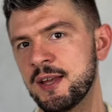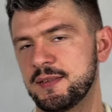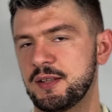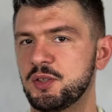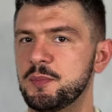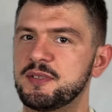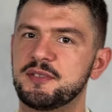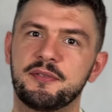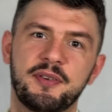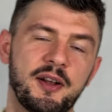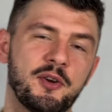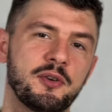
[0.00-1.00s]
natomiast
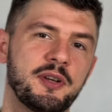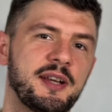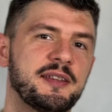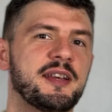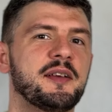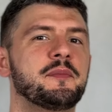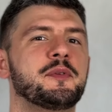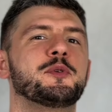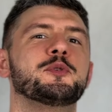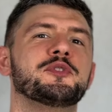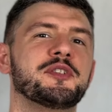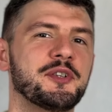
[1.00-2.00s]
dwa kolejne
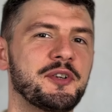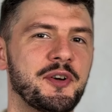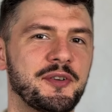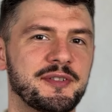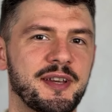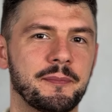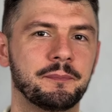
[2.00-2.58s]
już nie do końca.